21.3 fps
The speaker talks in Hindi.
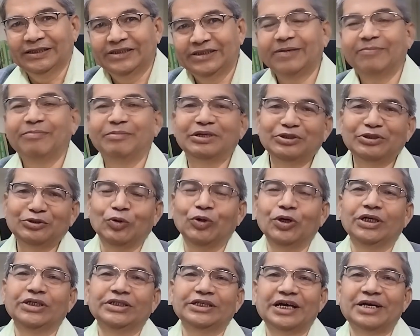जब मैं
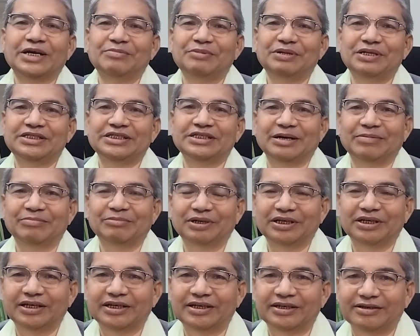2000 में
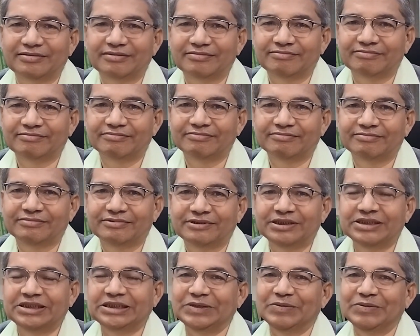जामनगर
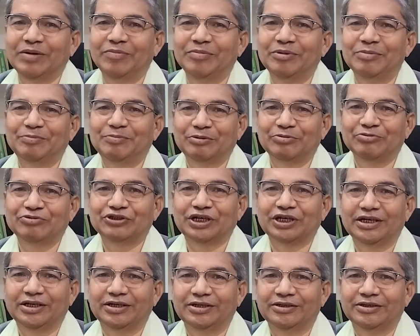की सेवा में पहुंचा